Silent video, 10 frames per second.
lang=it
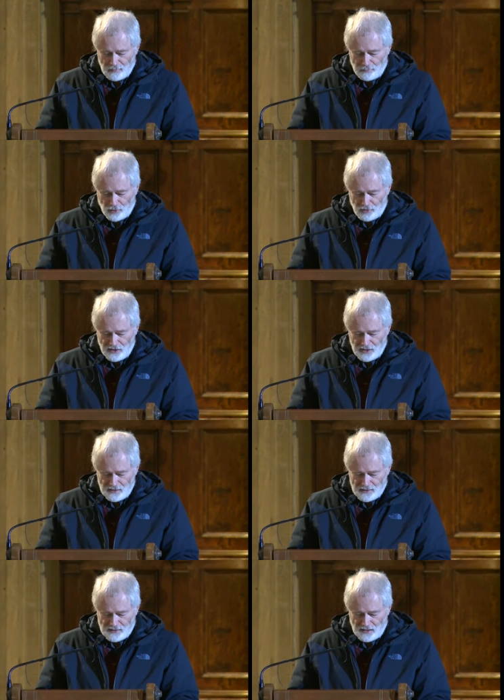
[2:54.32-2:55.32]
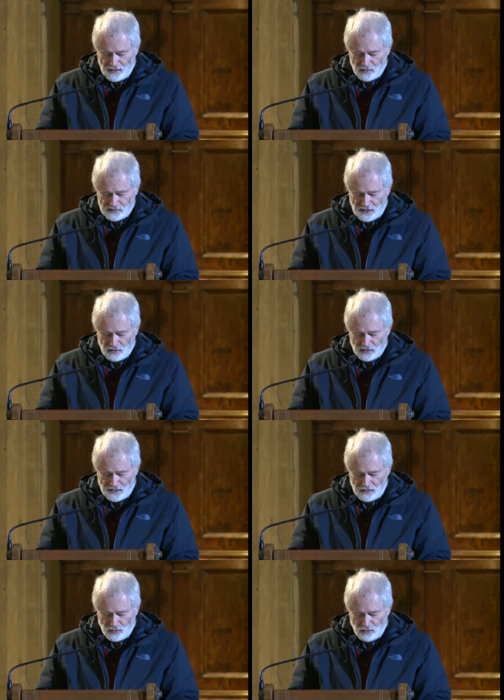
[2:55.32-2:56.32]
Poi si allontanò
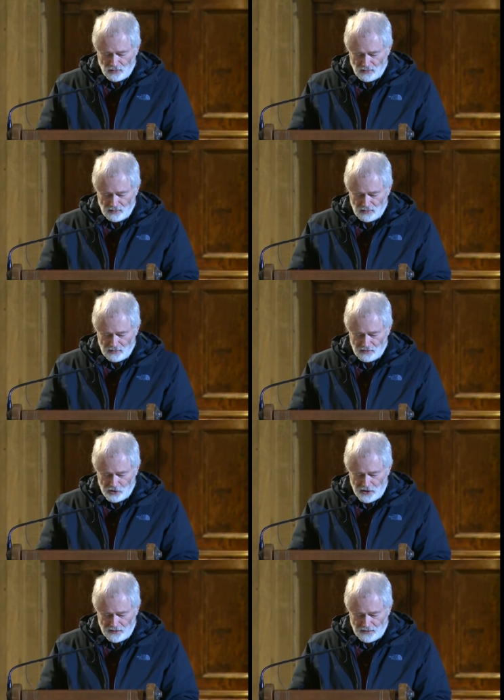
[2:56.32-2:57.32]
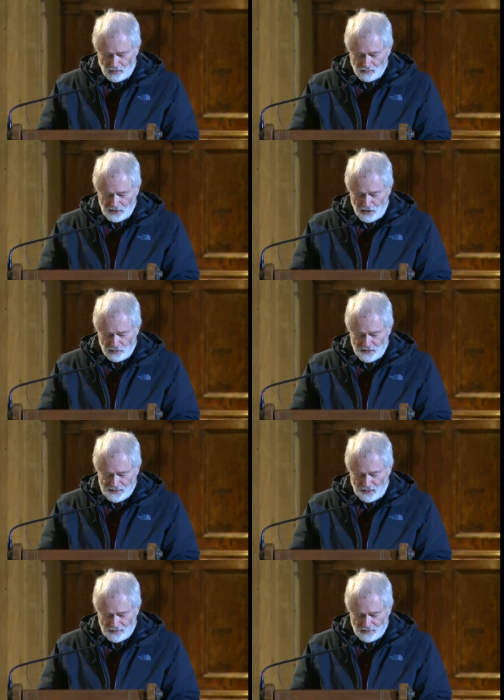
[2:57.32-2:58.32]
da loro circa un tiro di
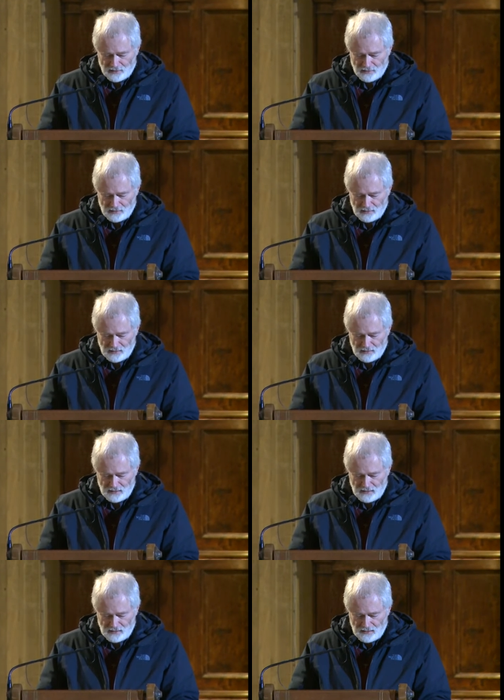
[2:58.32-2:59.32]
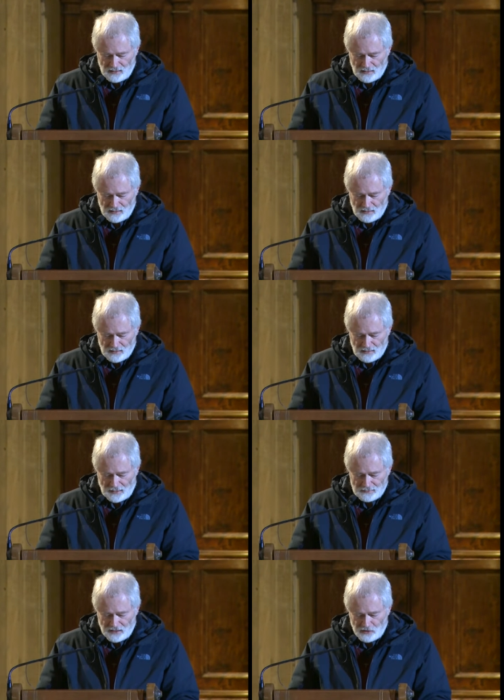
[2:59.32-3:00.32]
sasso,
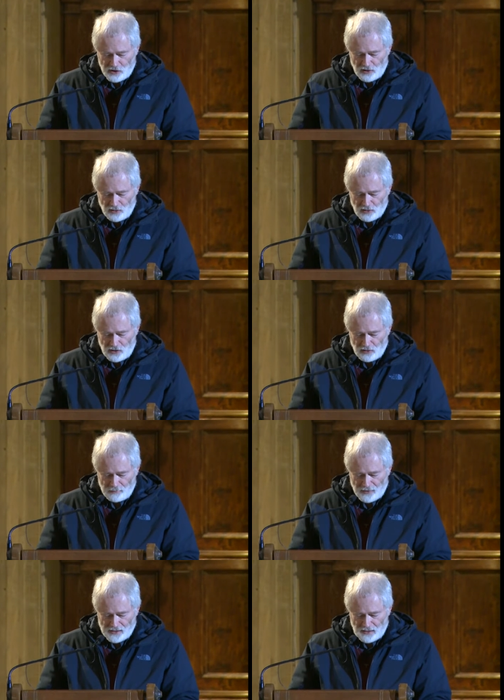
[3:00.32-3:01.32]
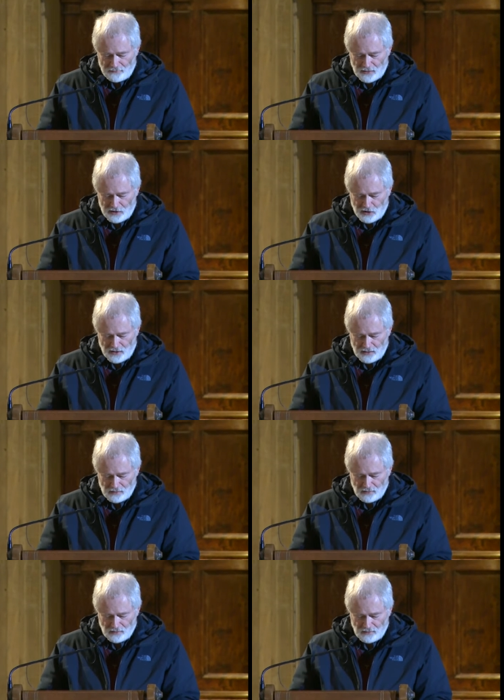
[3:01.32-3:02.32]
cadde in ginocchio e pregava
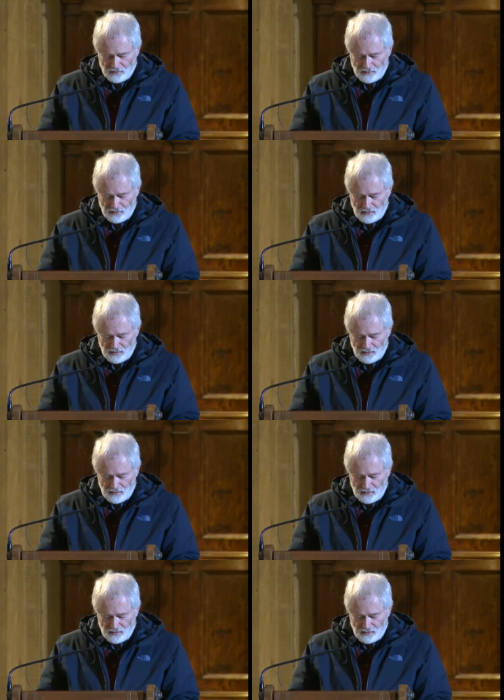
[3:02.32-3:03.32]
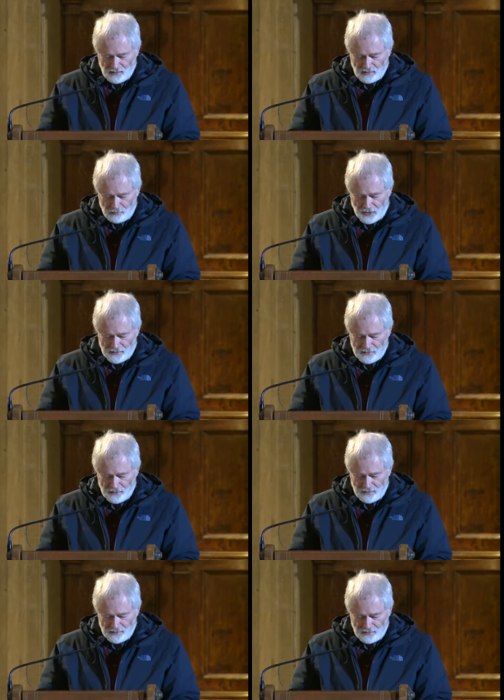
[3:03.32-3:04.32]
dicendo, Padre,